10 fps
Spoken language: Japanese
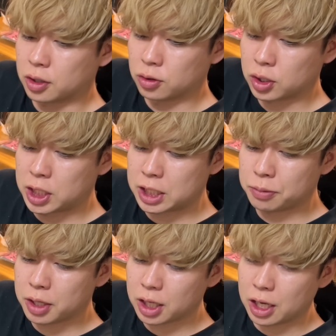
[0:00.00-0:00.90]
けど、木
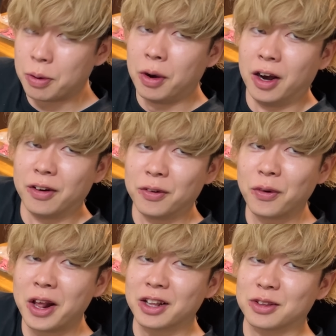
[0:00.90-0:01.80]
島が今、あの、
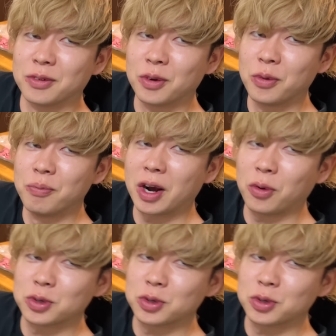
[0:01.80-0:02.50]
俺らと真っ向